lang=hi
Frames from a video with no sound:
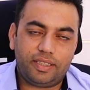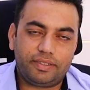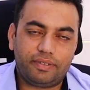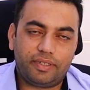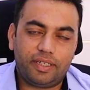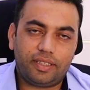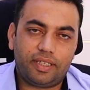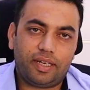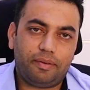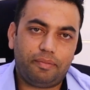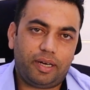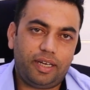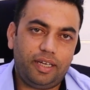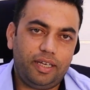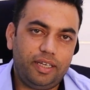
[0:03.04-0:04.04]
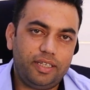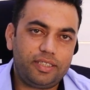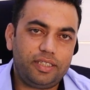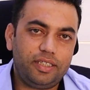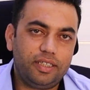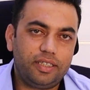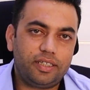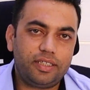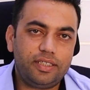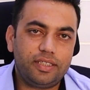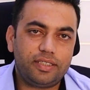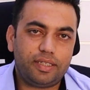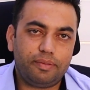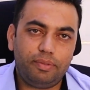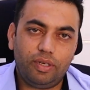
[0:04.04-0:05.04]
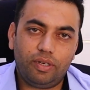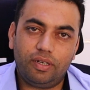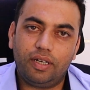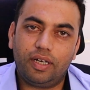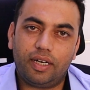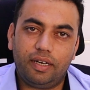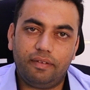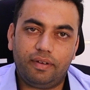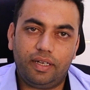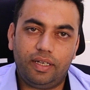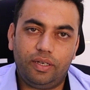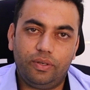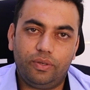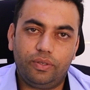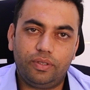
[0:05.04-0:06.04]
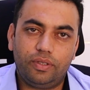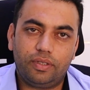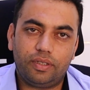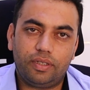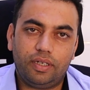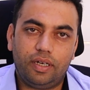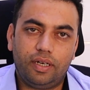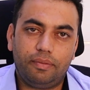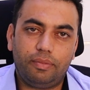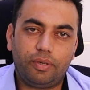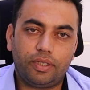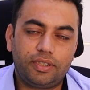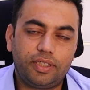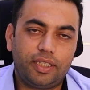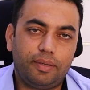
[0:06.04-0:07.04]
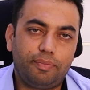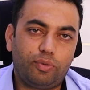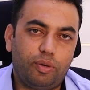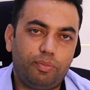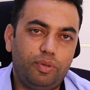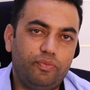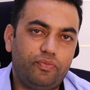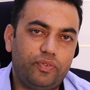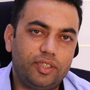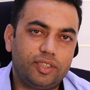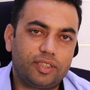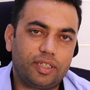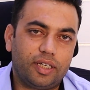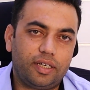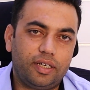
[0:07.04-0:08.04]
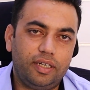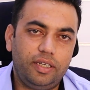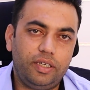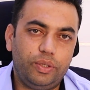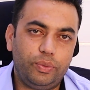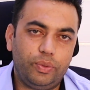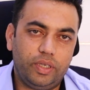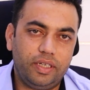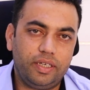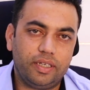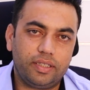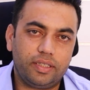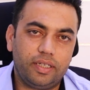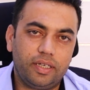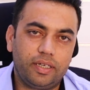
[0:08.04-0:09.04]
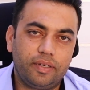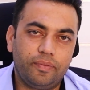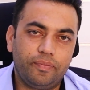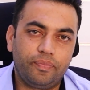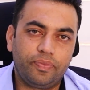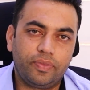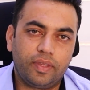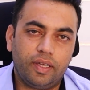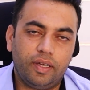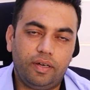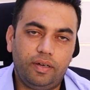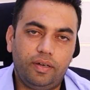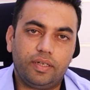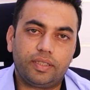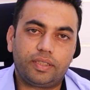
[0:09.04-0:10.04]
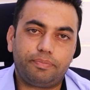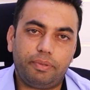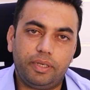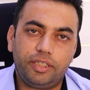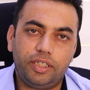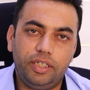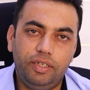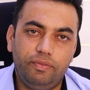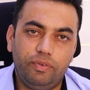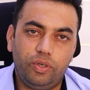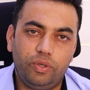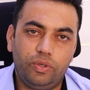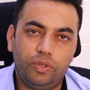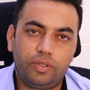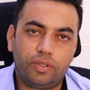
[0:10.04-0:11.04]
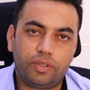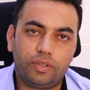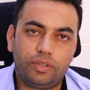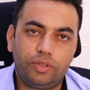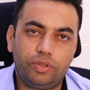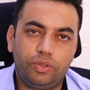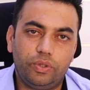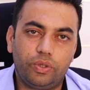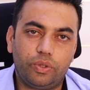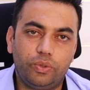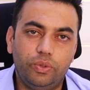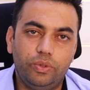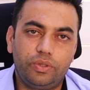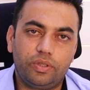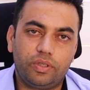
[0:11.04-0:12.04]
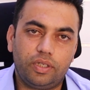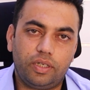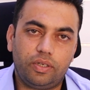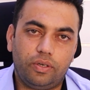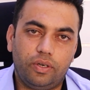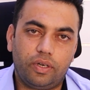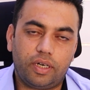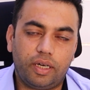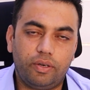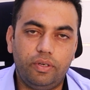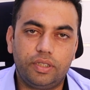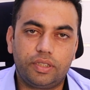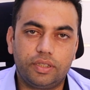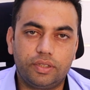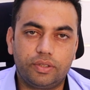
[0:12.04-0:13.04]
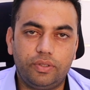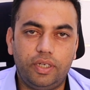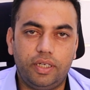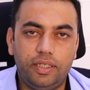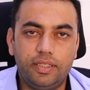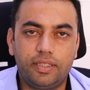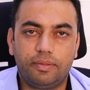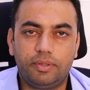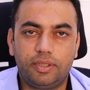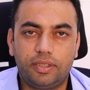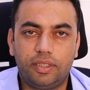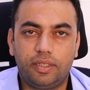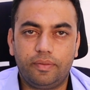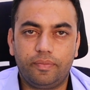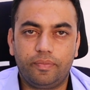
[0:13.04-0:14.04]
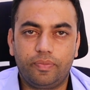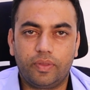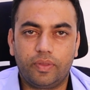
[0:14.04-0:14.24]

इस वक्त हमारे एशियन रीजन से बिलोंग करने वाले लोग बहुत ज़्यादा प्रॉब्लम फेस कर रहे हैं यूएई e के अंदर स्पेशली वो लोग जो रूल्स और रेगुलेशंस को नहीं समझते